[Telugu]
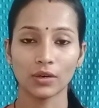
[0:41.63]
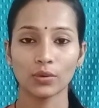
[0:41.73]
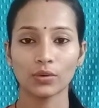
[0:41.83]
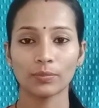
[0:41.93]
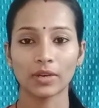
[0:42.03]

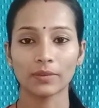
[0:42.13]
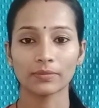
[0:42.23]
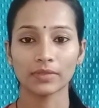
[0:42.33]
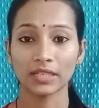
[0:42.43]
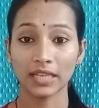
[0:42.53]
లో మనం
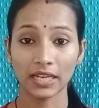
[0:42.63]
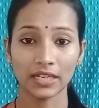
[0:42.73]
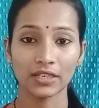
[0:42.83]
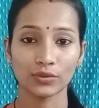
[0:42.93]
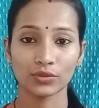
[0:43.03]

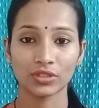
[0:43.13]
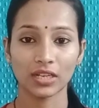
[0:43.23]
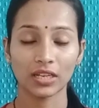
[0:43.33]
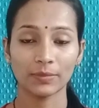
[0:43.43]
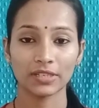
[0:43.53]
ఏంటి యూస్
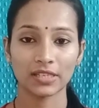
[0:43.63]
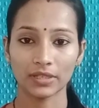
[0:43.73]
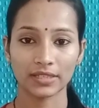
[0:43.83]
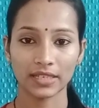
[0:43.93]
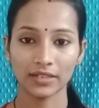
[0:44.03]
చేయాలి మన
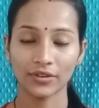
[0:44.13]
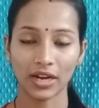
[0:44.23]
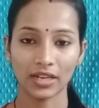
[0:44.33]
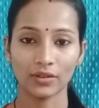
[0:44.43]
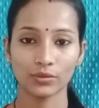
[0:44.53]
మన స్కిన్
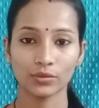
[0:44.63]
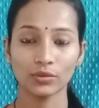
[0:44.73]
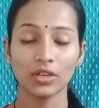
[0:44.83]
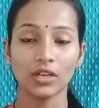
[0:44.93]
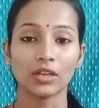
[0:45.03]
డ్రై అవ్వదు
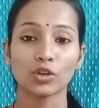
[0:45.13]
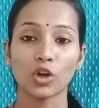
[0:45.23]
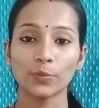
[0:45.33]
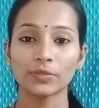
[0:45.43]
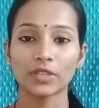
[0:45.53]

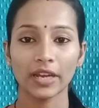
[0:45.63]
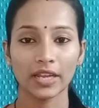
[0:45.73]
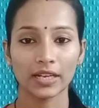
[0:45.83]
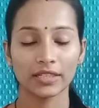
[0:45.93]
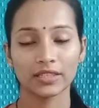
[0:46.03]
టాప్ త్రీ
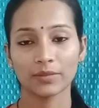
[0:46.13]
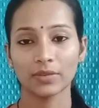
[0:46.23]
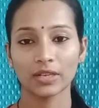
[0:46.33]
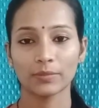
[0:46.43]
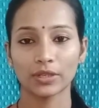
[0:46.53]
క్లిన్జింగ్
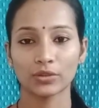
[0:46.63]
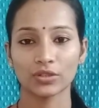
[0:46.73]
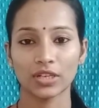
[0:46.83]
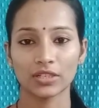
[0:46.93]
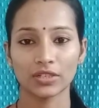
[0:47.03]
మిల్క్ మీతో
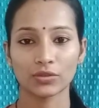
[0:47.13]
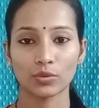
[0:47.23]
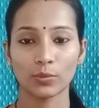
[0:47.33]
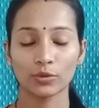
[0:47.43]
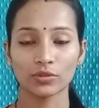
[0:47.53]
షేర్
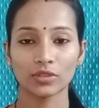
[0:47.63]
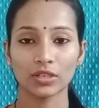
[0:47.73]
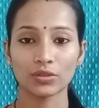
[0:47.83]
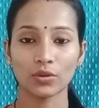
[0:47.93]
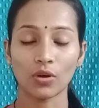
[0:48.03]

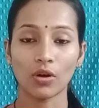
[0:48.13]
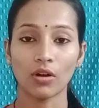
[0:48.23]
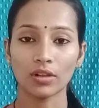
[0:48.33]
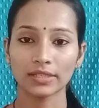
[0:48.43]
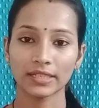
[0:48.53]
చేసుకోబోతున్నా సో
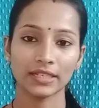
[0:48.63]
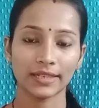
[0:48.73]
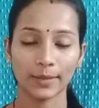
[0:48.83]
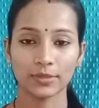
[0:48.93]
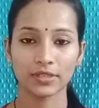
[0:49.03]
ఆల్
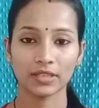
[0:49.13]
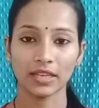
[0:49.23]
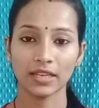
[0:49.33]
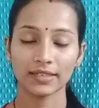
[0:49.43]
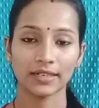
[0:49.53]
స్కిన్ టైప్స్
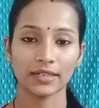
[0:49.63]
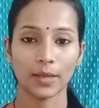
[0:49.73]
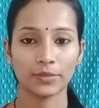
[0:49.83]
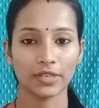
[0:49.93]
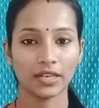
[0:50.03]
ఏ స్కిన్
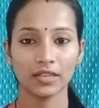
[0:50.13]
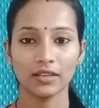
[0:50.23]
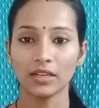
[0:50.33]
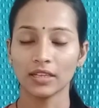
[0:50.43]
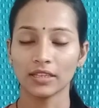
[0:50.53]
టైప్స్ అయినా
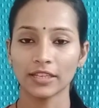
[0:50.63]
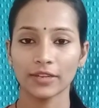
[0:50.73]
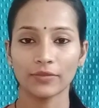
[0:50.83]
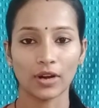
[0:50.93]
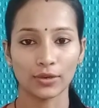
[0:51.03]

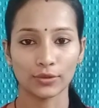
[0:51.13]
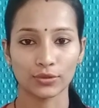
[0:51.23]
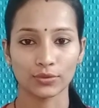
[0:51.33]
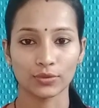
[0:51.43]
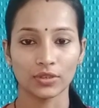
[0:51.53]
దీన్ని
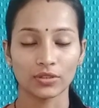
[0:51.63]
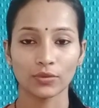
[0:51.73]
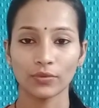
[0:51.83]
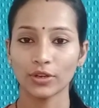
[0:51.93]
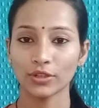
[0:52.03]
వాడవచ్చు
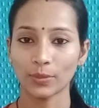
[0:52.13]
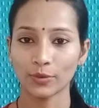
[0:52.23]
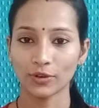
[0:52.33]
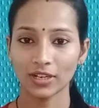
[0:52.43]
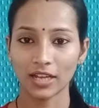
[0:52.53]
సో వీడియో
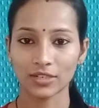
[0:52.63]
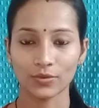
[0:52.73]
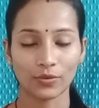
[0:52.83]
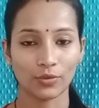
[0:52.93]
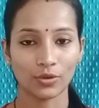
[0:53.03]
తప్పకుండా
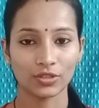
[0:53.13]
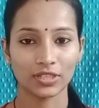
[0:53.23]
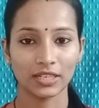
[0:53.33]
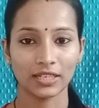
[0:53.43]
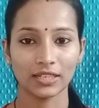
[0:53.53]
లాస్ట్ వరకు వాచ్
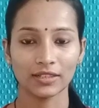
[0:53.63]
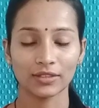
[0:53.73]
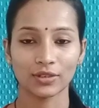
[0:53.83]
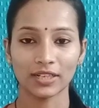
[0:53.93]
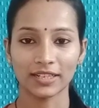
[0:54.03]
చేయండి
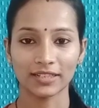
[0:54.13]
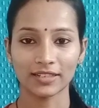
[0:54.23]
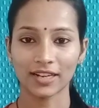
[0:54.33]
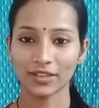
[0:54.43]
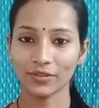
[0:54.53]
సో లెట్
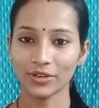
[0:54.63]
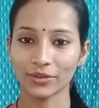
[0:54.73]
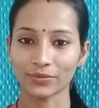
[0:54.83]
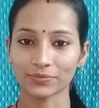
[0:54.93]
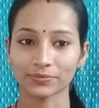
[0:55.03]
గెట్ స్టార్ట్ ద
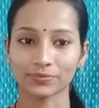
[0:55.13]
వీడియో